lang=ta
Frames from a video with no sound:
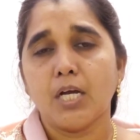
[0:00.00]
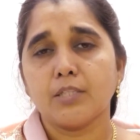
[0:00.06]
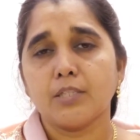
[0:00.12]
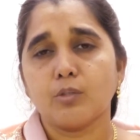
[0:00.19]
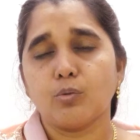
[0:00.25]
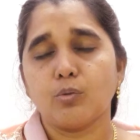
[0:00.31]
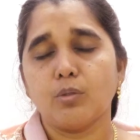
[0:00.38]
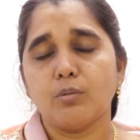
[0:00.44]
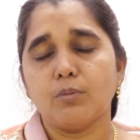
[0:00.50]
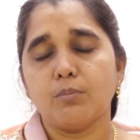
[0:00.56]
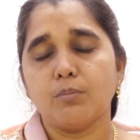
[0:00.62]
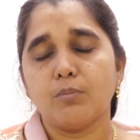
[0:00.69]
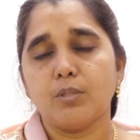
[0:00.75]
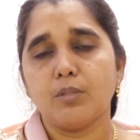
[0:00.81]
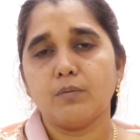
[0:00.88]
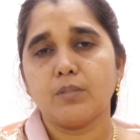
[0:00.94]
அந்த
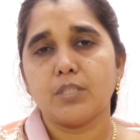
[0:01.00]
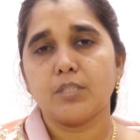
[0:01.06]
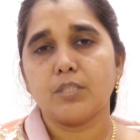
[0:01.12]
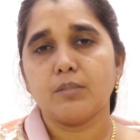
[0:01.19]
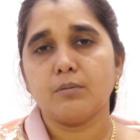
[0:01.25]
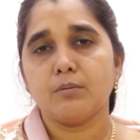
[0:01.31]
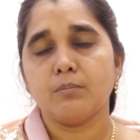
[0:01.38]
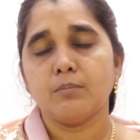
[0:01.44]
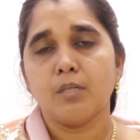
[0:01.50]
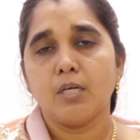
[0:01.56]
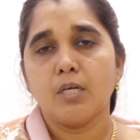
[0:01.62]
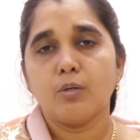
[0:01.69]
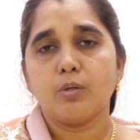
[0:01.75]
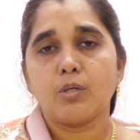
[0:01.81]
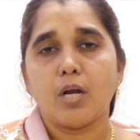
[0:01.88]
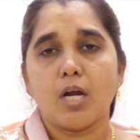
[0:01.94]
குடும்பம் முழுவதையும்
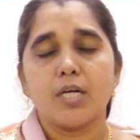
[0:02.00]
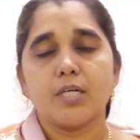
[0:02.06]
ஒரு